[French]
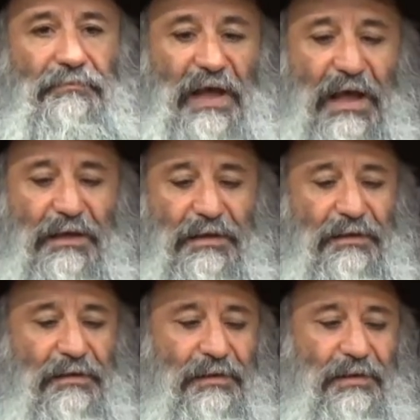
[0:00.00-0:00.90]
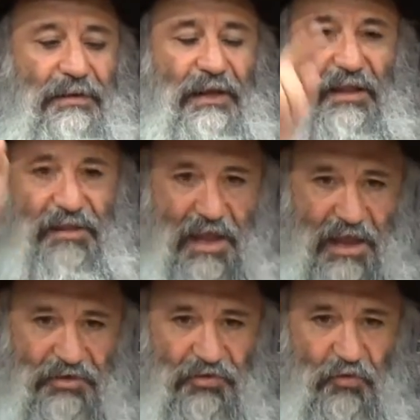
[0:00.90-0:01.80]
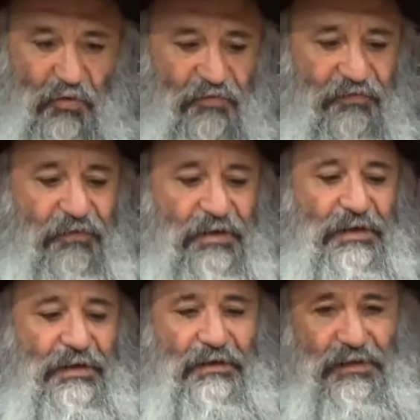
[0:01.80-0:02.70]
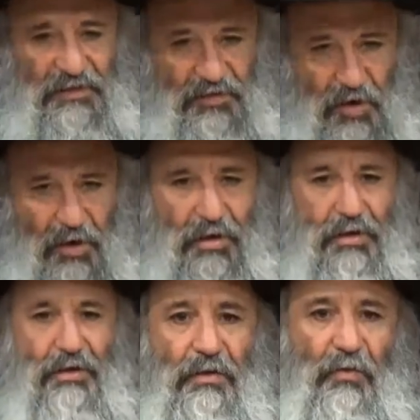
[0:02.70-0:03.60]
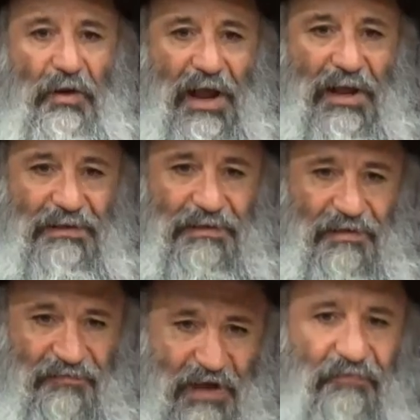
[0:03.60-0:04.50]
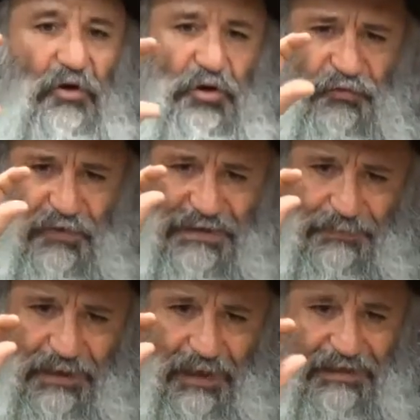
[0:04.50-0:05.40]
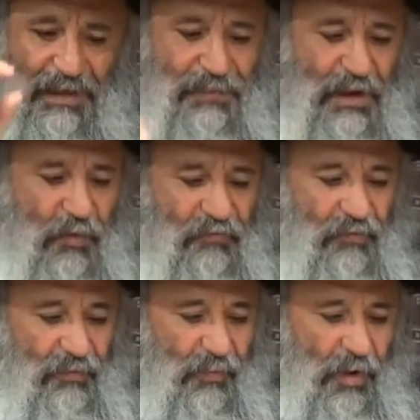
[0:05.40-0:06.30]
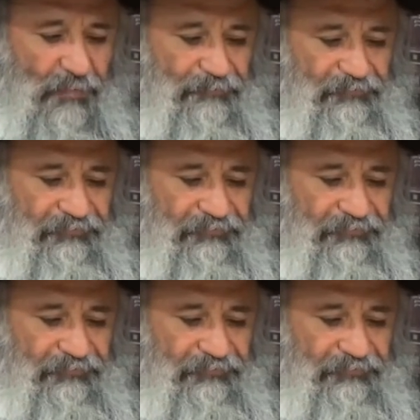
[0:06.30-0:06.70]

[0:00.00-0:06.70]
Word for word: Hein Kadesh, Kouf, c'est 100, Orhat, c'est Vav. Je vous l'expliquerai ça bien convenablement.